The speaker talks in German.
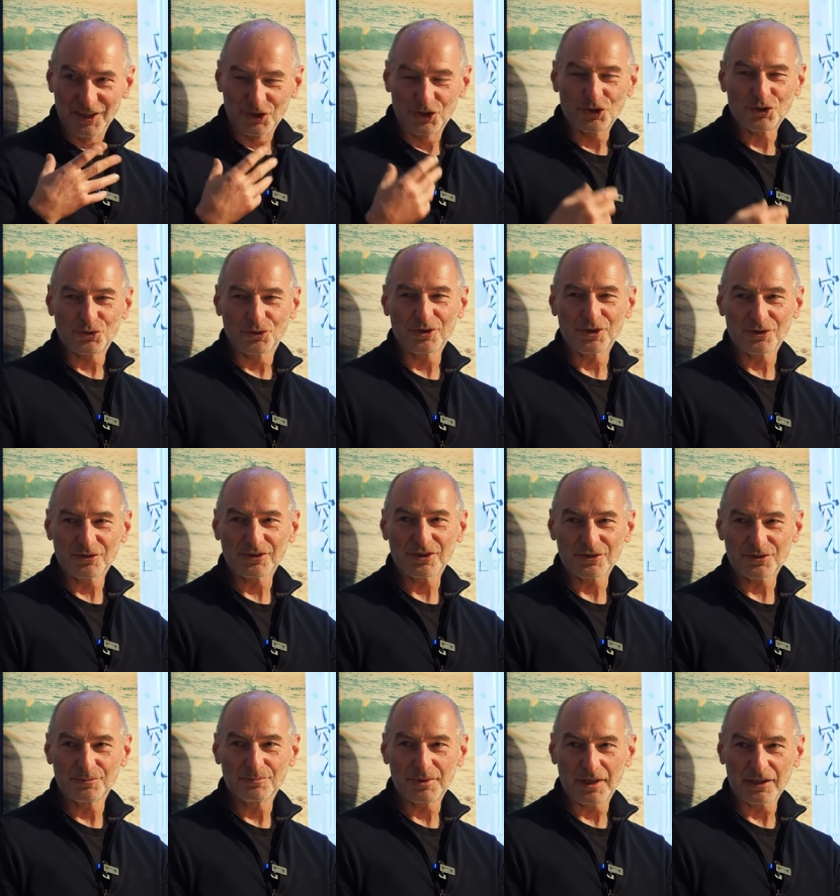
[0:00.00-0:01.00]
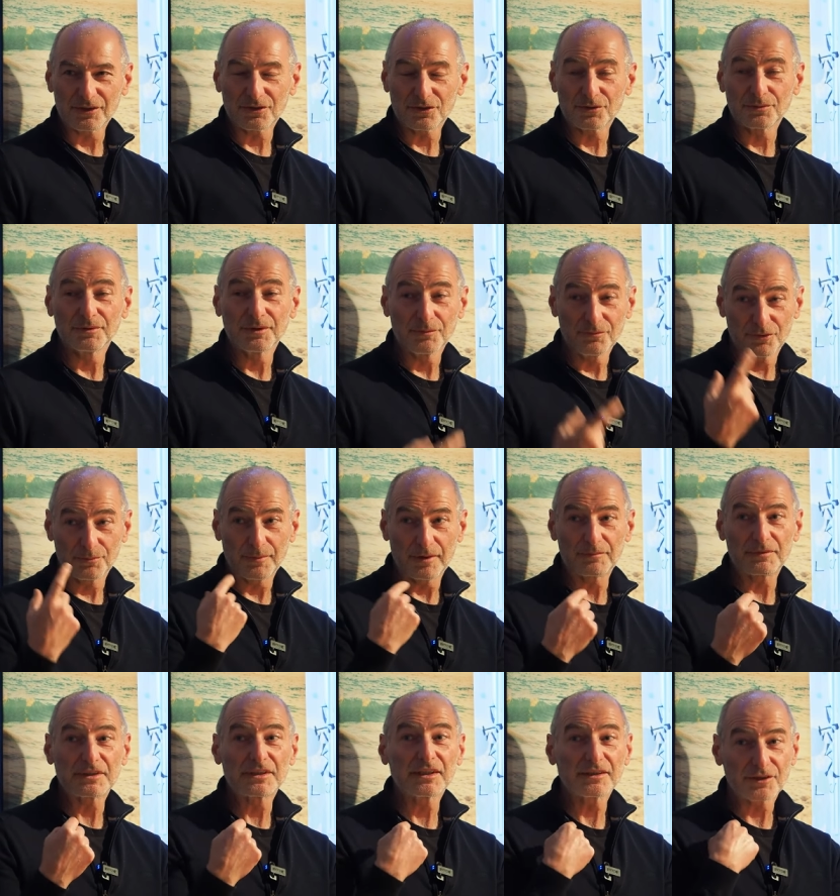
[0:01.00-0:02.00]
die Steuerung das Sympathikus übernimmt von meinem
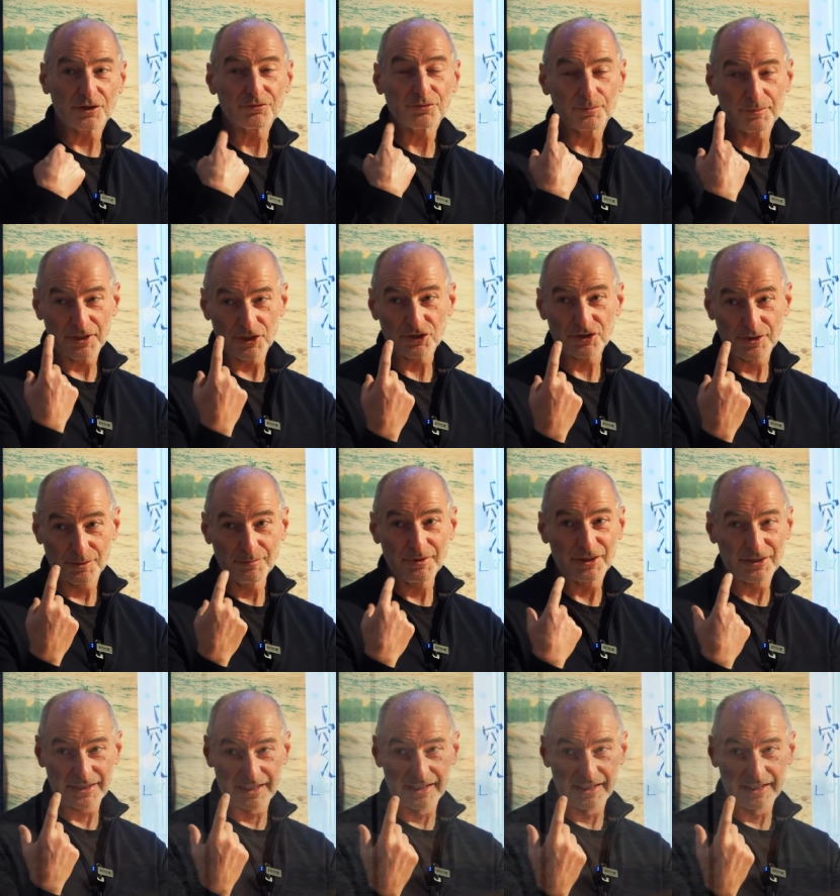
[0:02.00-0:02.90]
Gesicht, auch von meiner Stimme. Ich